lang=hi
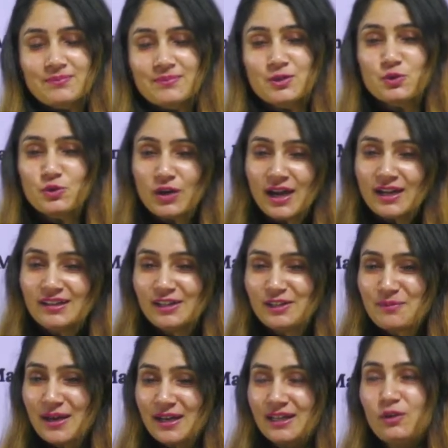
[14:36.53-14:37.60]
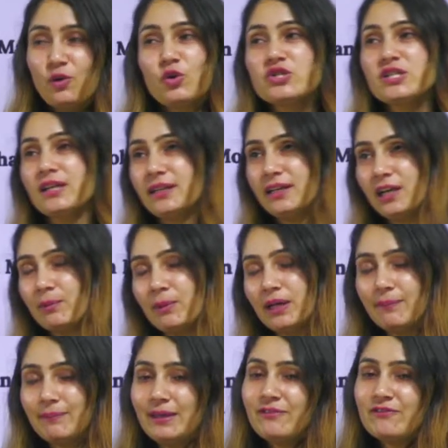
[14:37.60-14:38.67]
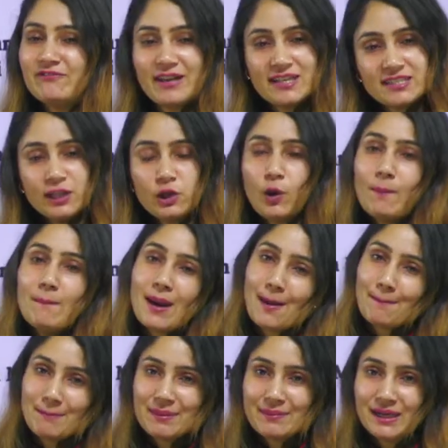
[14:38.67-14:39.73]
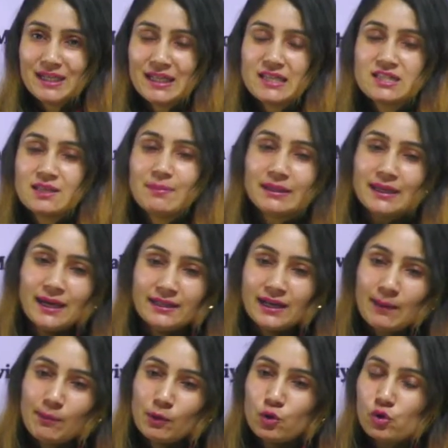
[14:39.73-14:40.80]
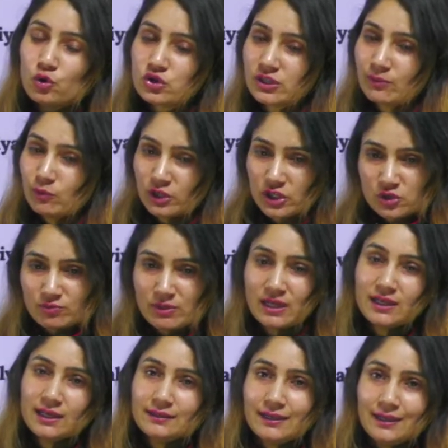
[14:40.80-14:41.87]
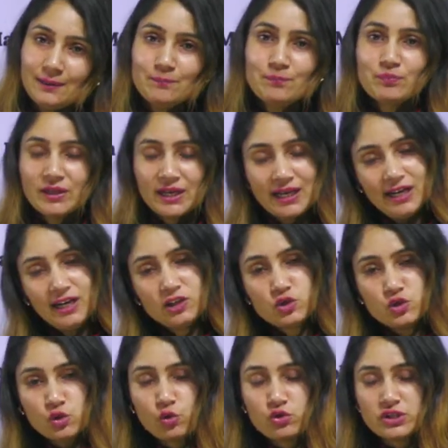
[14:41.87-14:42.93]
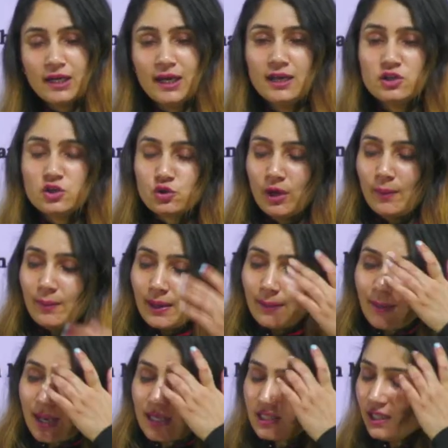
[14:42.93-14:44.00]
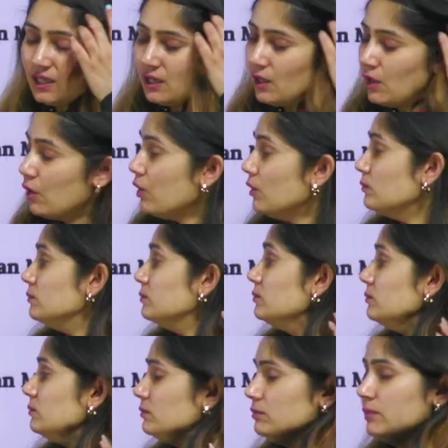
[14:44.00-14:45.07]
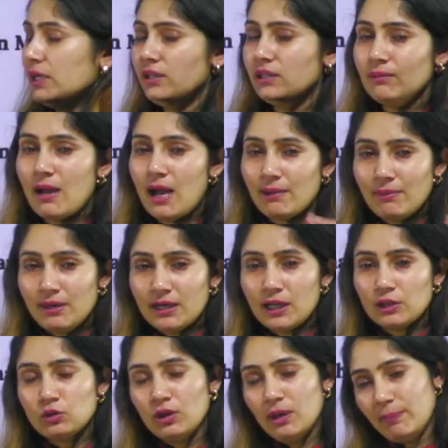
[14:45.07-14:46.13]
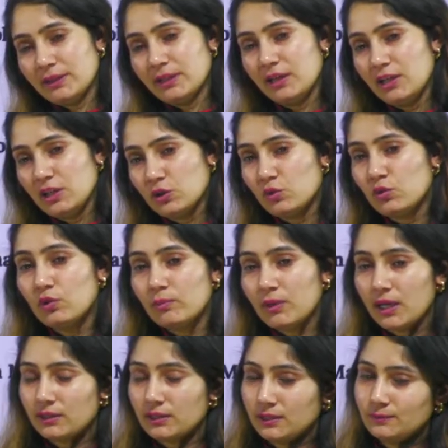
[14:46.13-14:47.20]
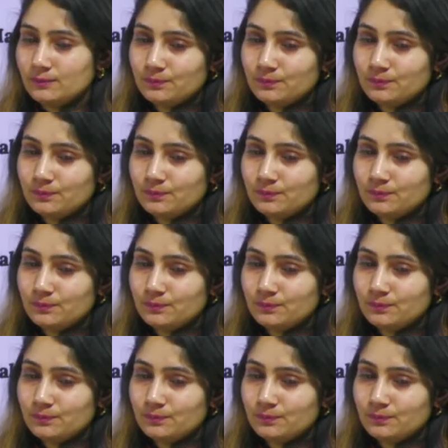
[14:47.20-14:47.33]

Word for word: सुना ही नहीं मैंने हो जाता है कभी कभी वैसे देखो मैप में मैंने ठीक से बताया था आप लोगों को जम्मू कश्मीर के अंदर है है ना जो जिला जो आपका पास है मेरे दिमाग में नाथुल्ला पता नहीं क्यों घूम रहा था